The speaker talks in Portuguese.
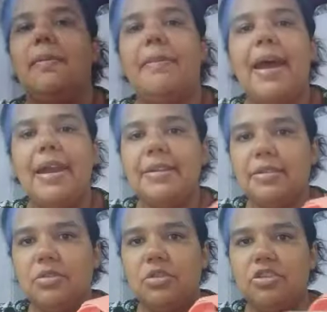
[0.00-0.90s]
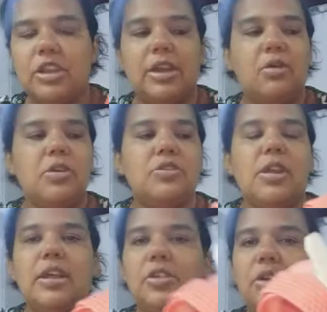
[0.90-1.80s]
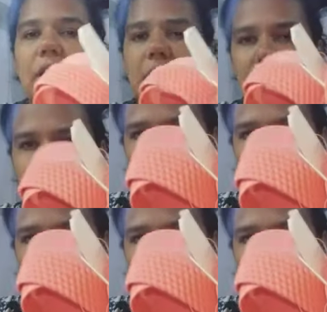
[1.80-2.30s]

Mas, se não gostar da cor, é só ir lá trocar. Ó.